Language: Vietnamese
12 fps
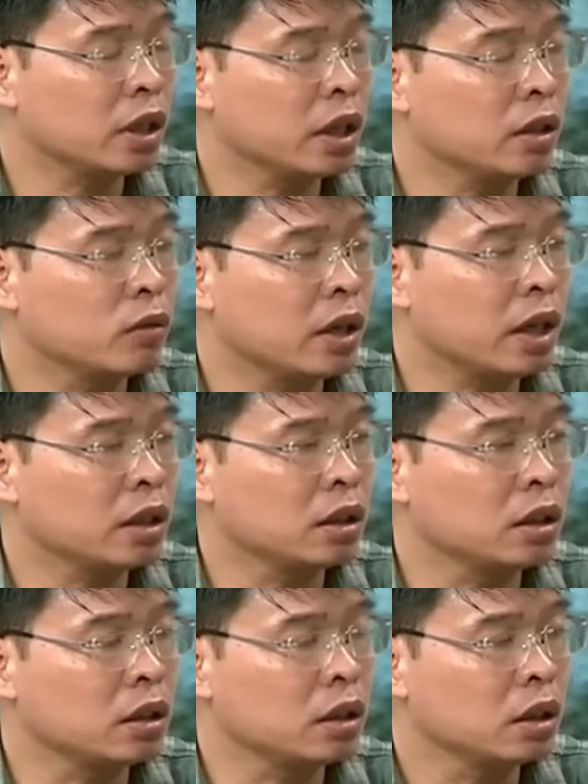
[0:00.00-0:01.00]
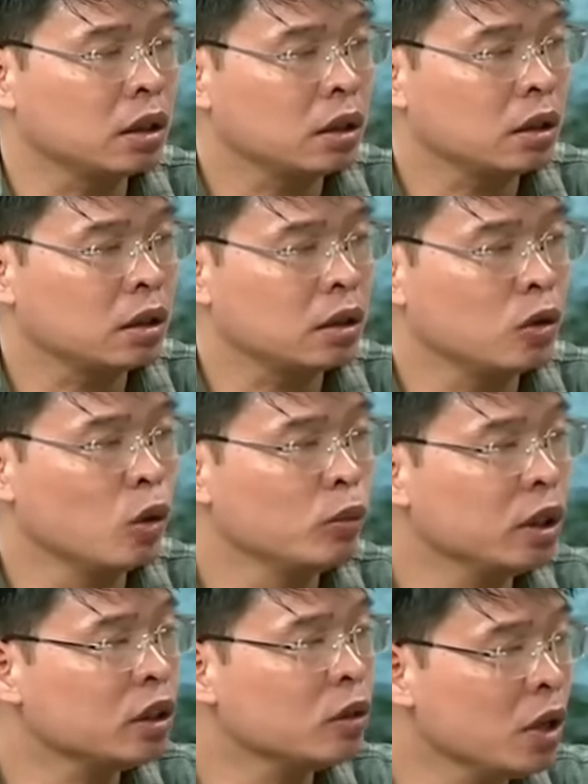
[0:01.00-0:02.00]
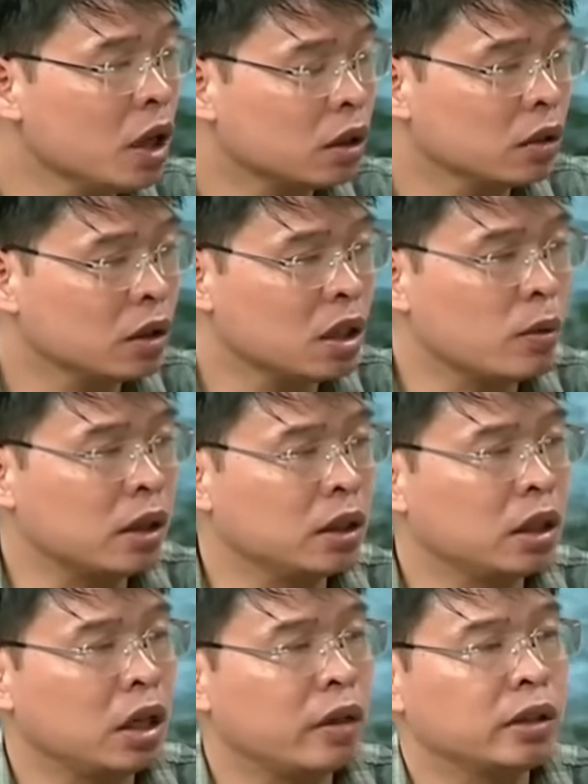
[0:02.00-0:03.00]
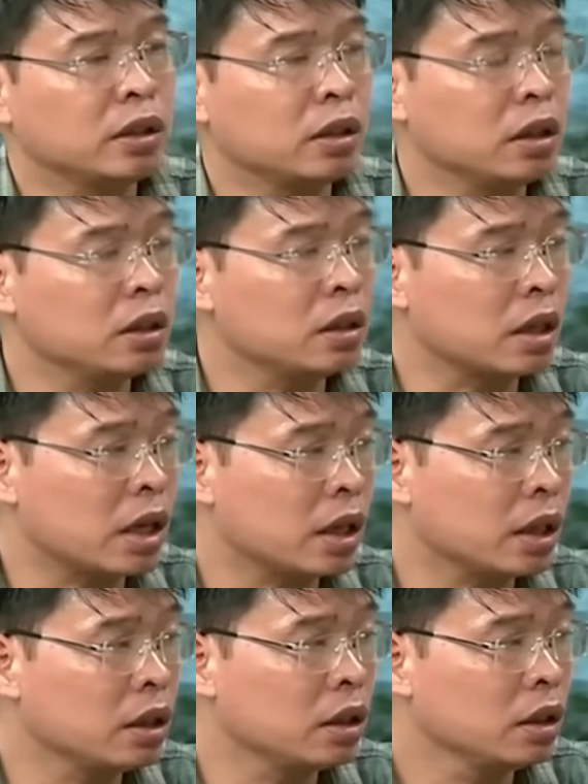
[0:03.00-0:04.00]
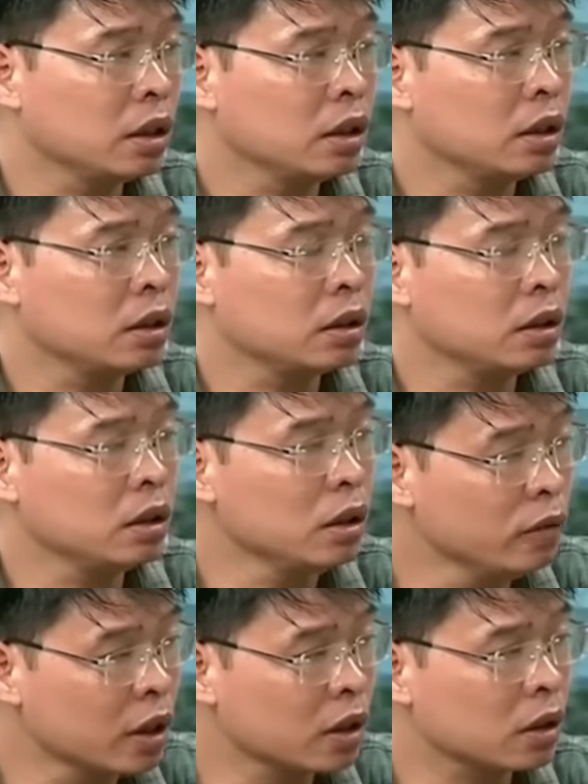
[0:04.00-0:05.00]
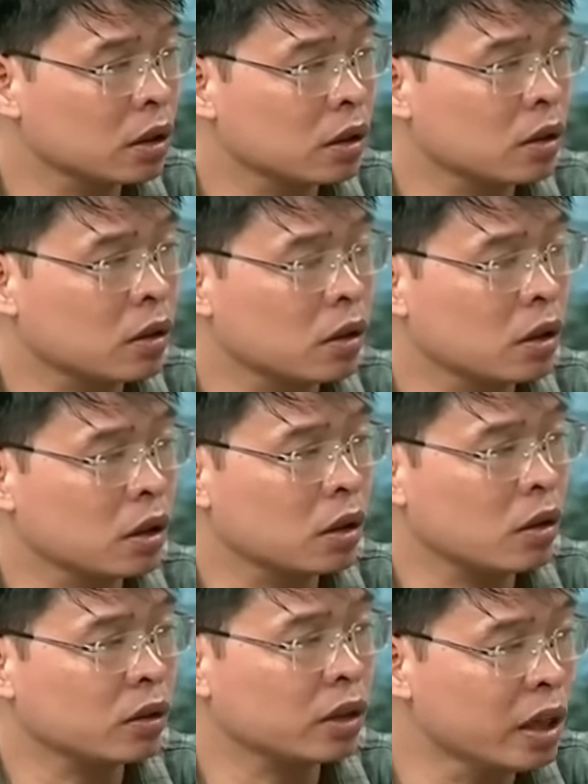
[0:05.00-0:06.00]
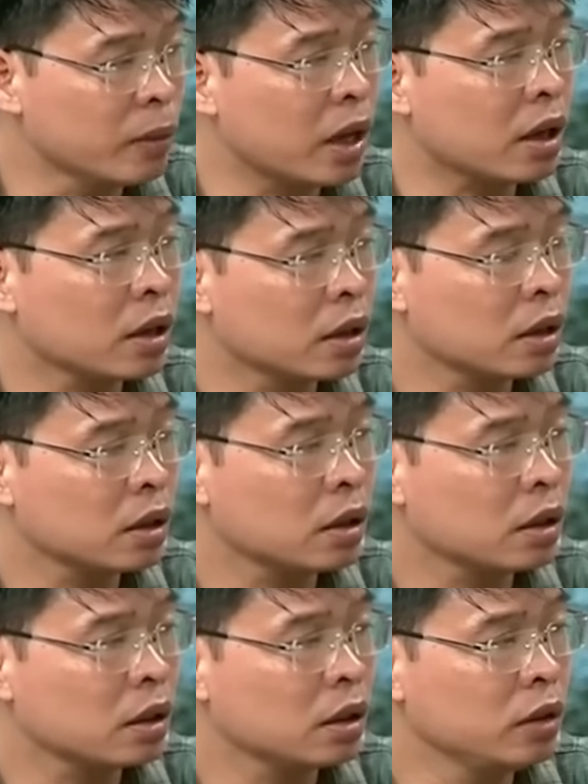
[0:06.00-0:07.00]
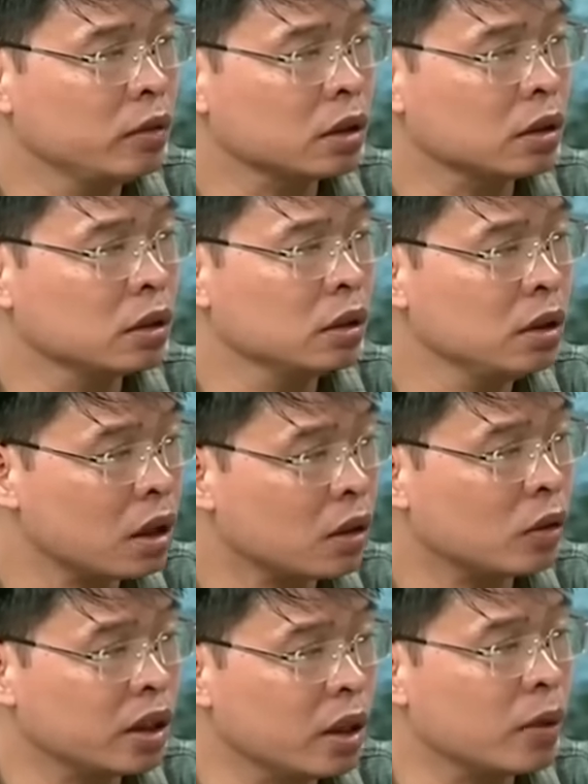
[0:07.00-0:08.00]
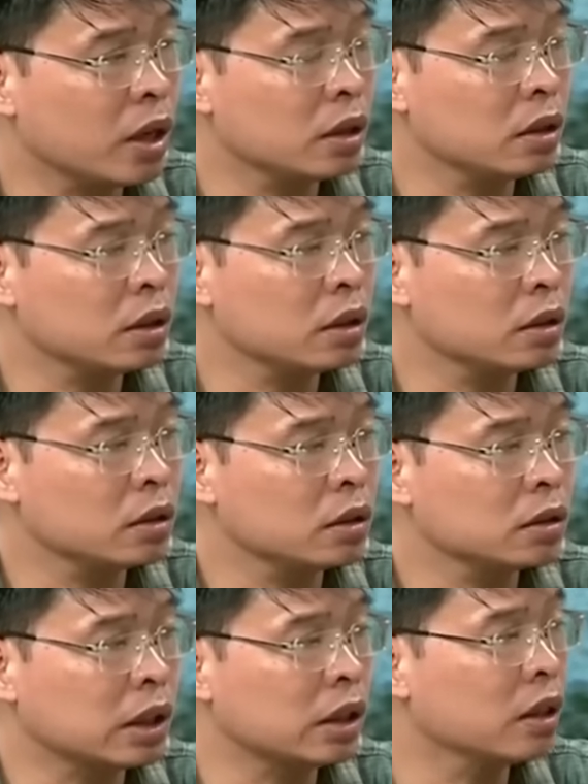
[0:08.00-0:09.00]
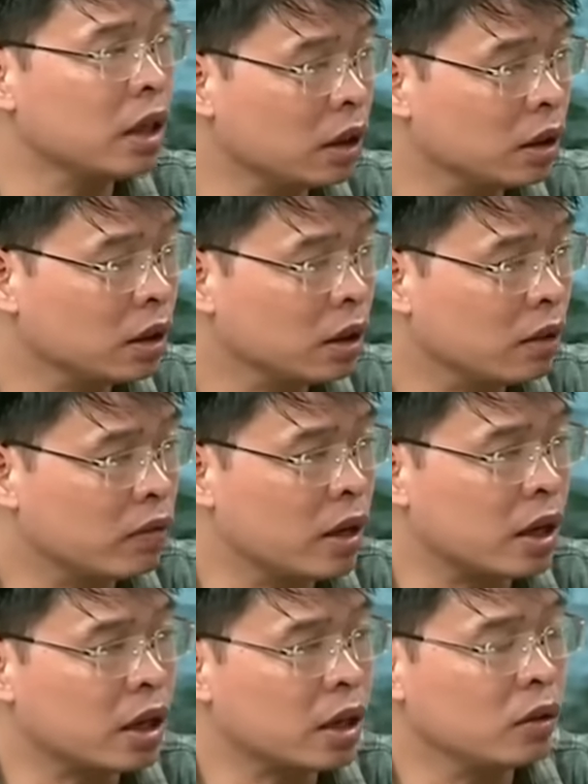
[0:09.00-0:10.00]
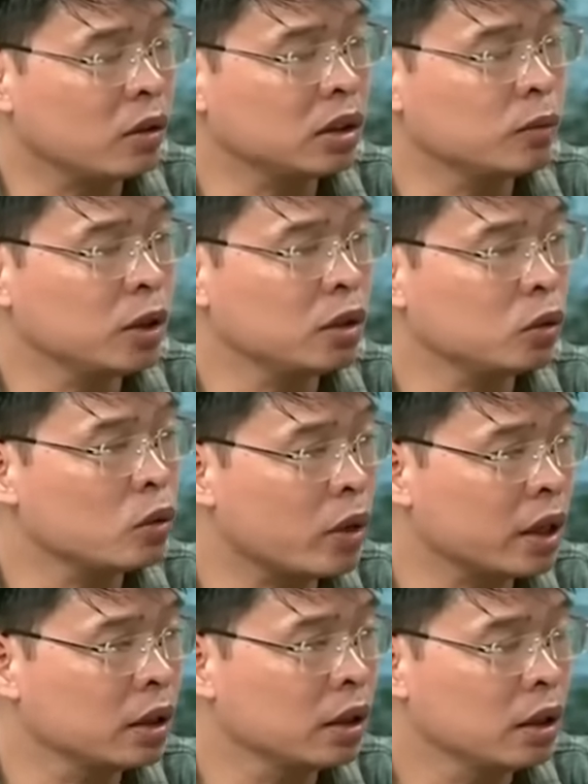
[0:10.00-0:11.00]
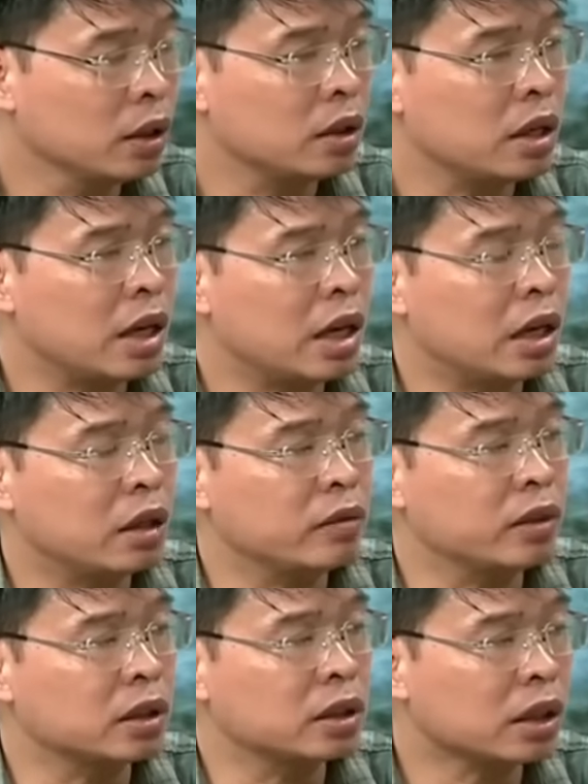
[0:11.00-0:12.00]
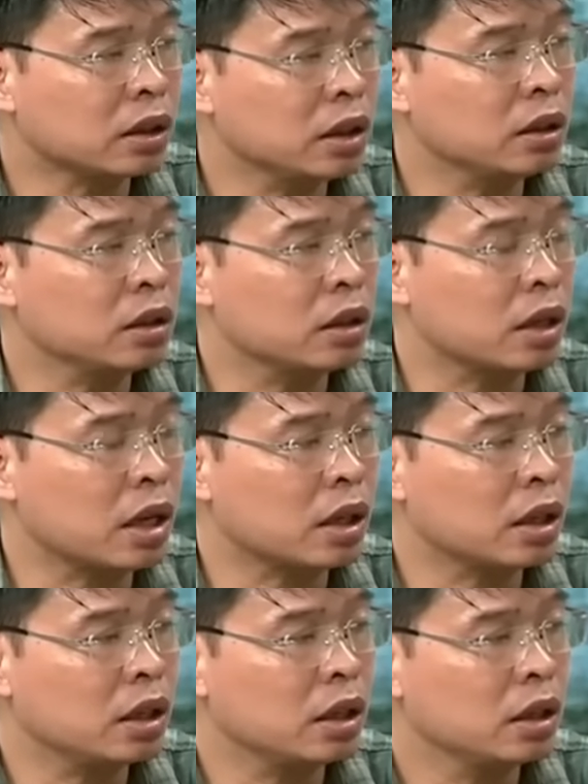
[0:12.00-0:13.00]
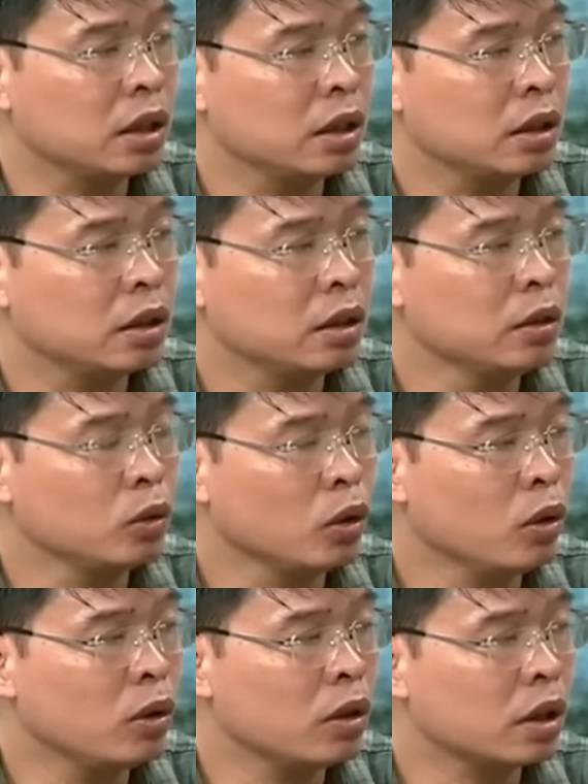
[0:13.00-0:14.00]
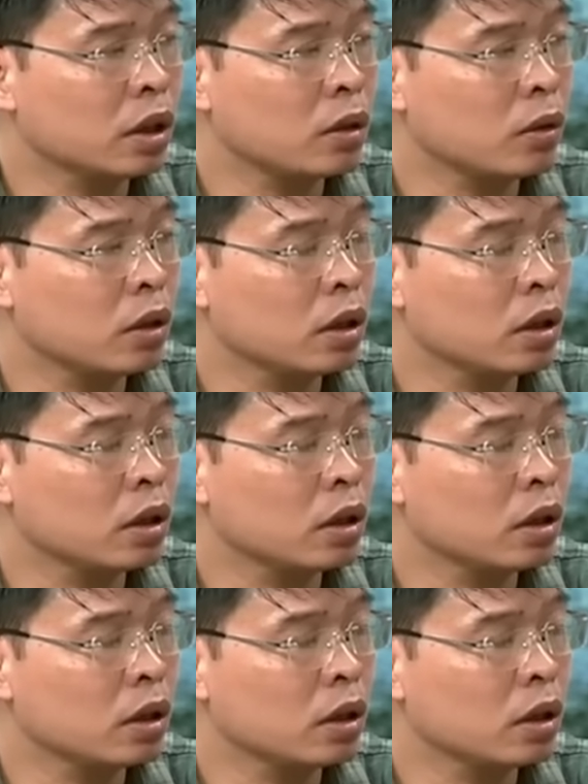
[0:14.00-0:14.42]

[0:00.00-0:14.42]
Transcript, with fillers: thống này thì gồm rất nhiều bước cơ bản nhất là phải xác định được các cái lưu vực có tiềm năng lưu vực nước có tiềm năng sạt lở đất và các cái nón trầm tích xung quanh thứ hai là việc xác định được các cái yếu tố cái, uh,